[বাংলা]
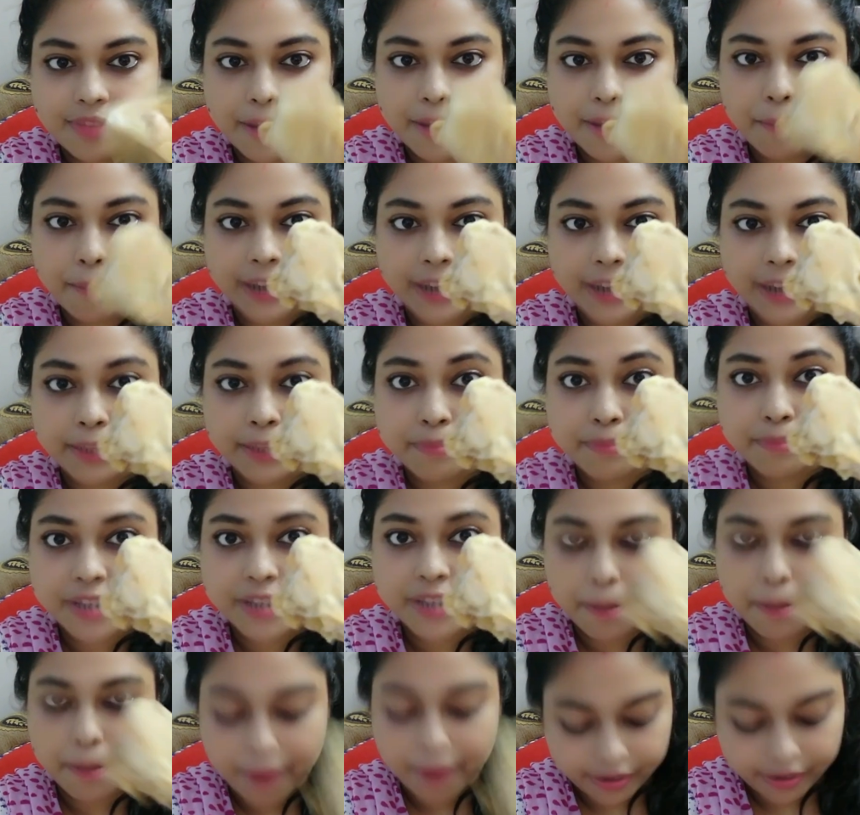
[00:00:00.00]
বাদাম
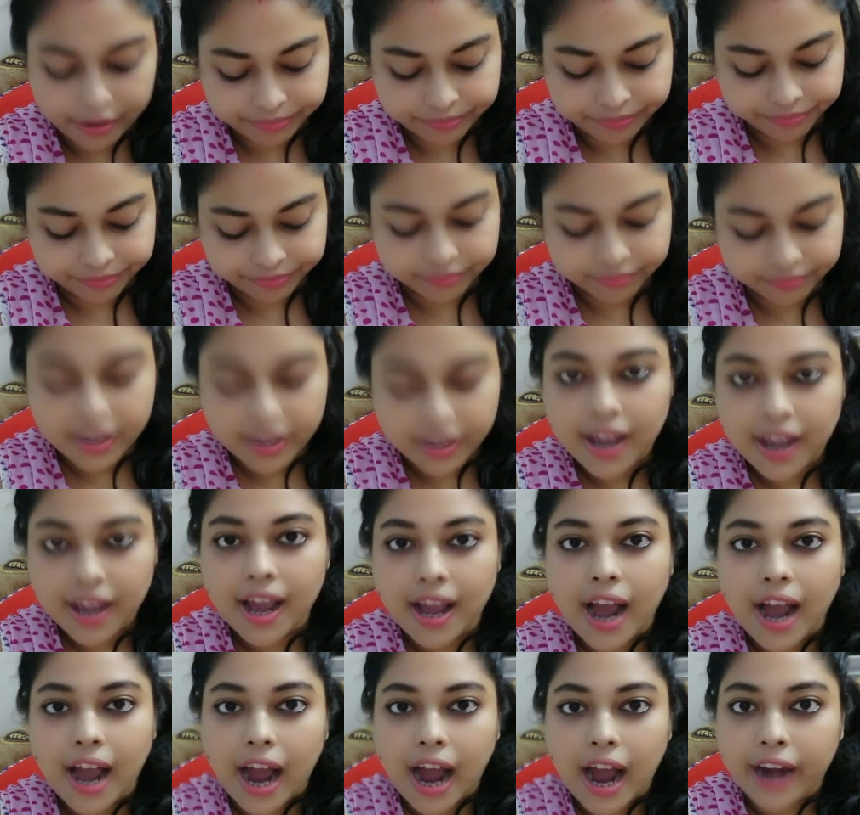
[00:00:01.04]
ছাপা
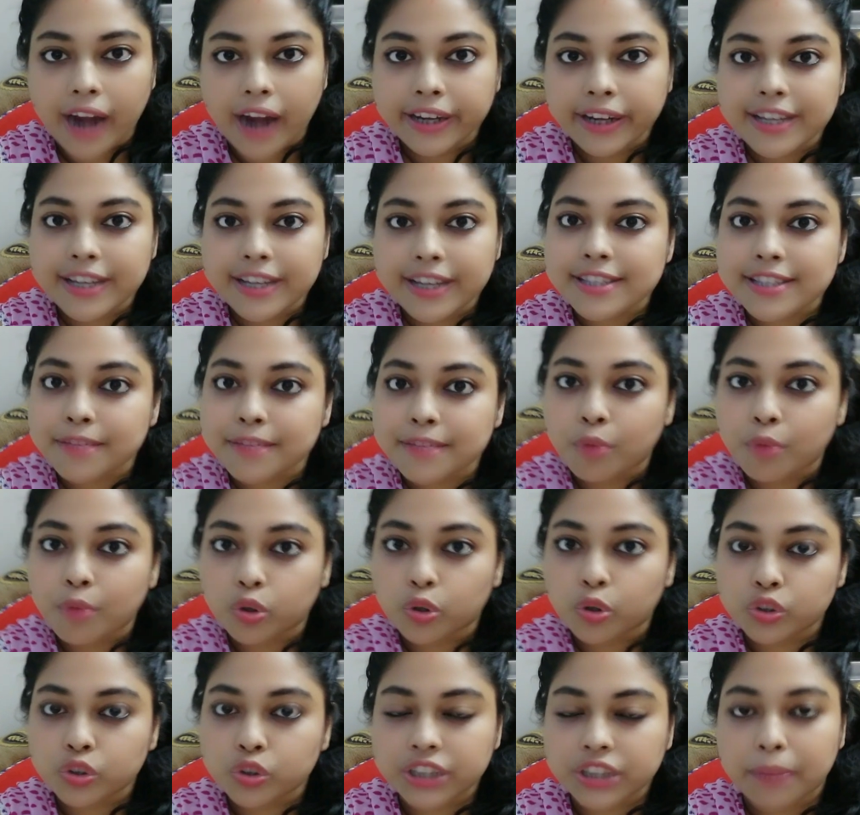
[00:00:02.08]
আর নিয়ে এসে
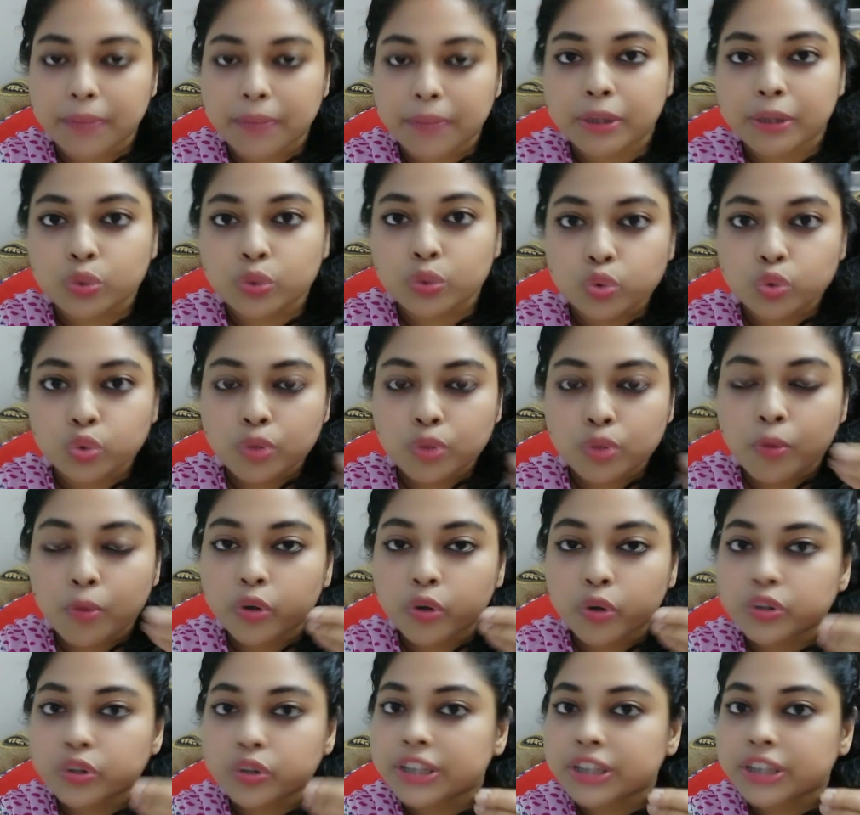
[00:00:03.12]
মটর ছাপা দুটো
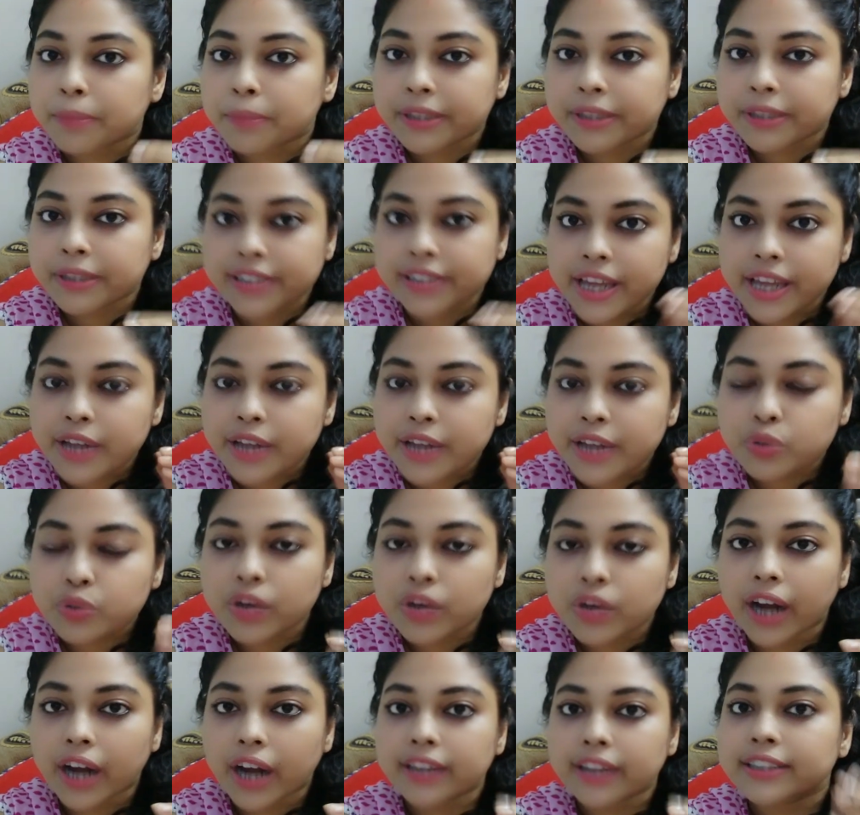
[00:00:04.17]
মটর ছাপা যেই একটু
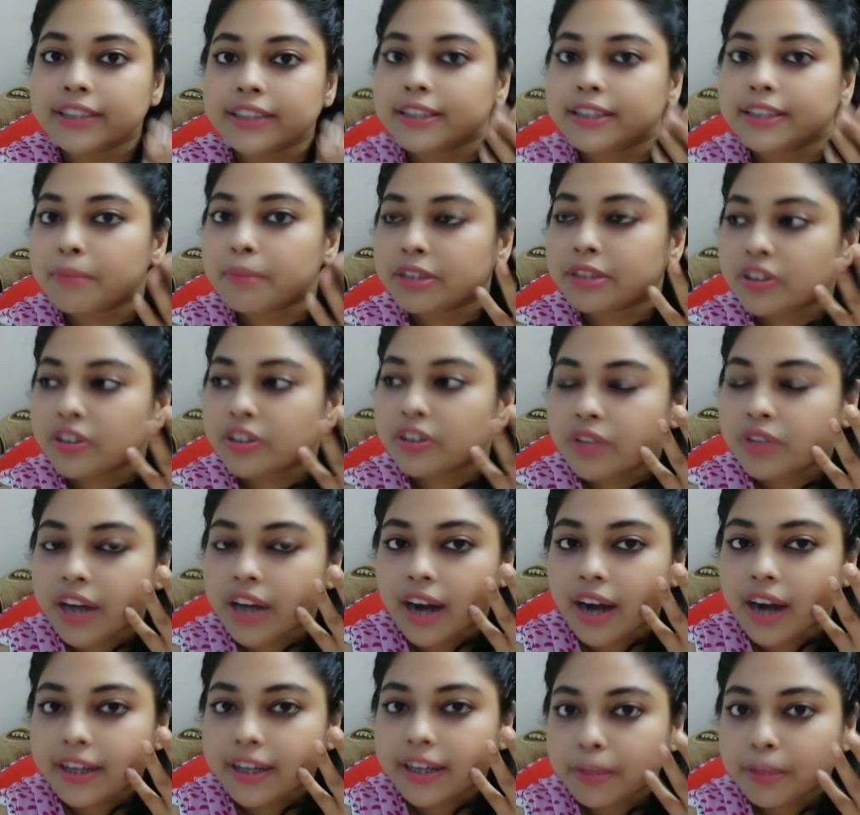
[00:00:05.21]
গালে দিয়েছে আমার যেন
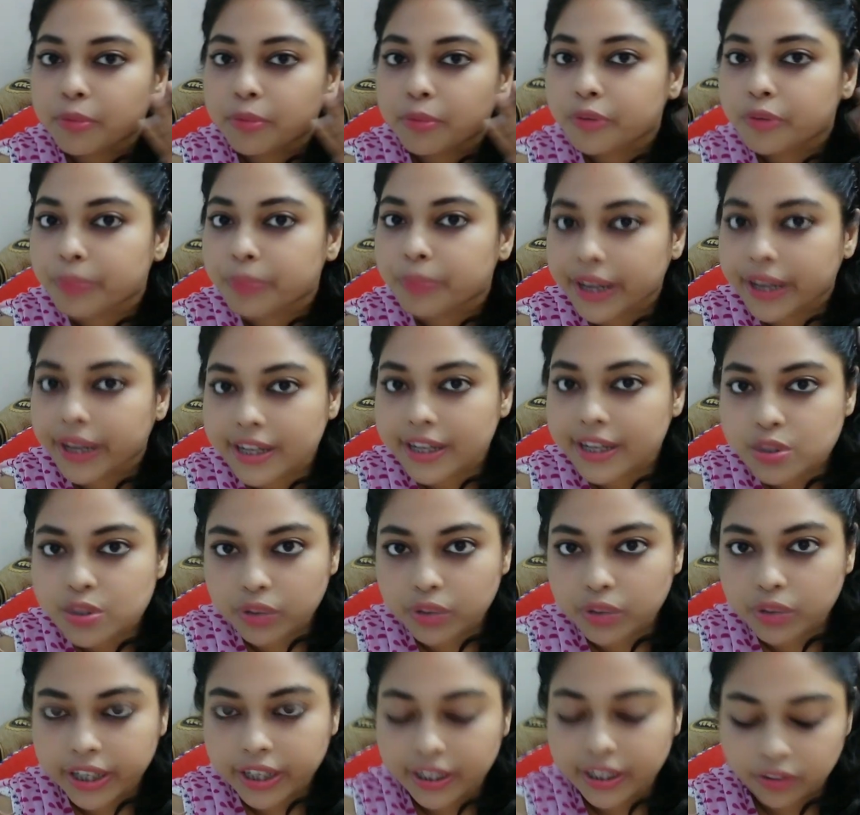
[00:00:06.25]
গালটা পুরো ভেঙে
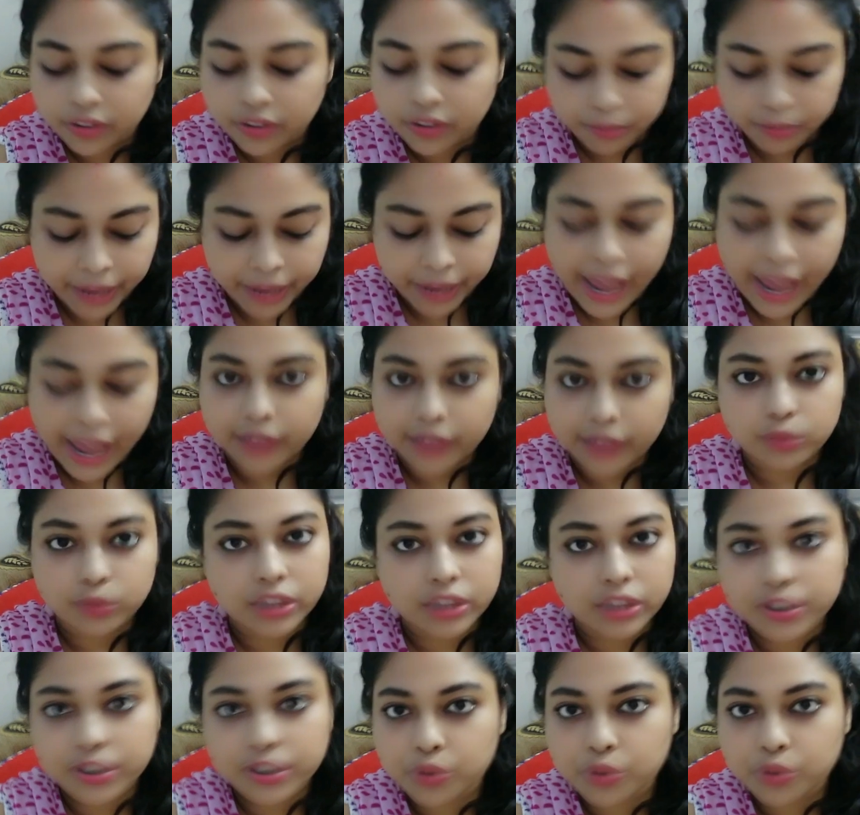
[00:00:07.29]
চলে গেল মানে
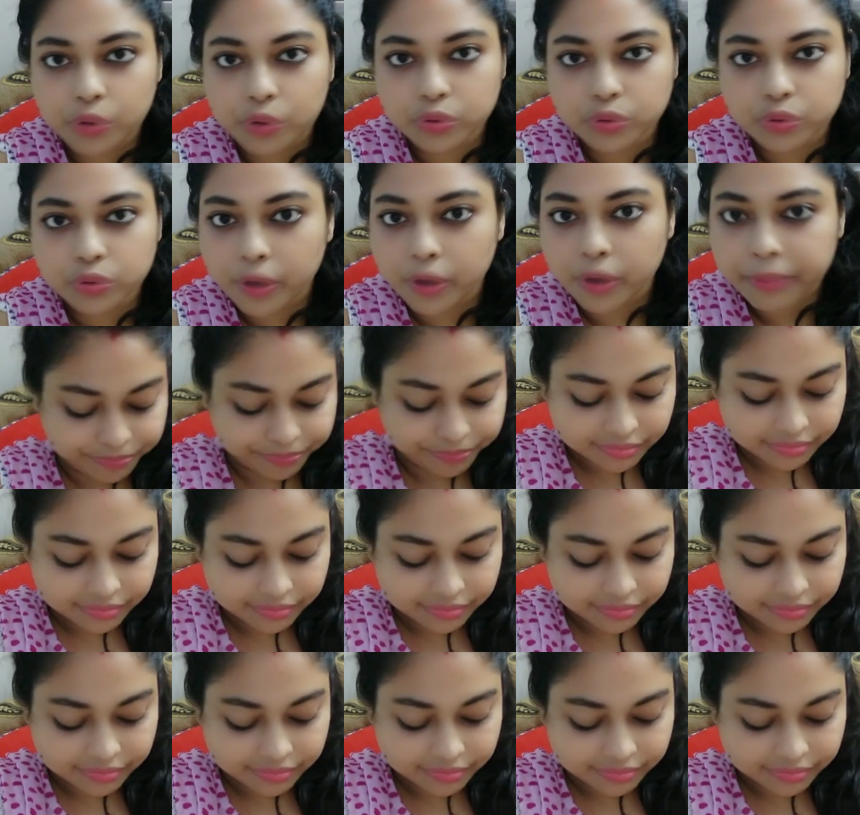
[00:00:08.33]
এতটাই শক্ত আমি